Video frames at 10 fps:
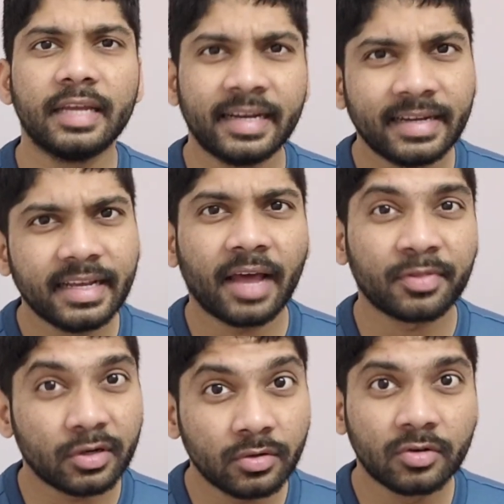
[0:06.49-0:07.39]
ఏంటి
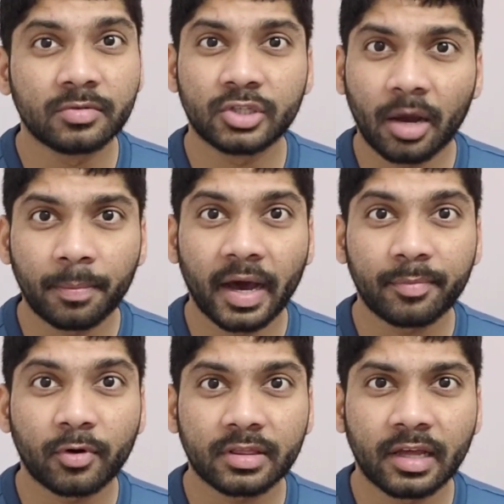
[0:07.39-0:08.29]
అందరూ జాబ్
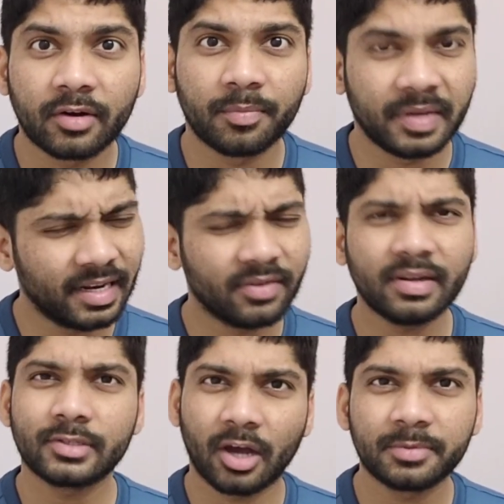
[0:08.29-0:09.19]
మారిపోతున్నారు
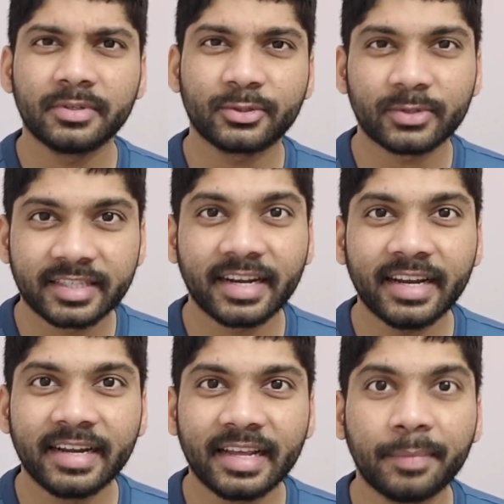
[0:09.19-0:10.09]
మీరేమన్నా జాబ్స్ చూస్తున్నారా
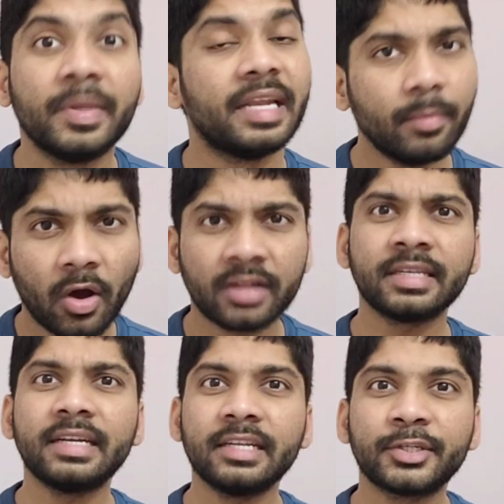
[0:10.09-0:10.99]
ఏంటి మీ నేమ్ ఆన్
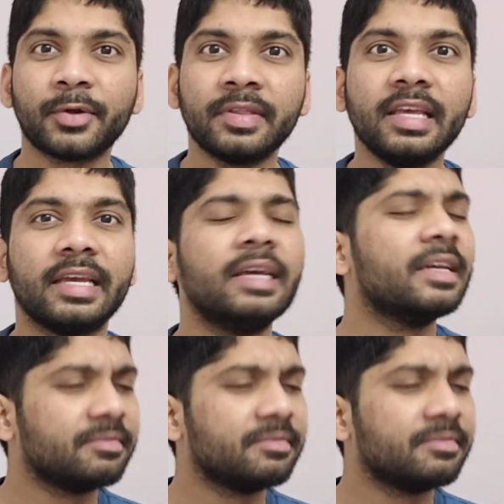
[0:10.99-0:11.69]
సైట్ లిస్ట్లో ఉంది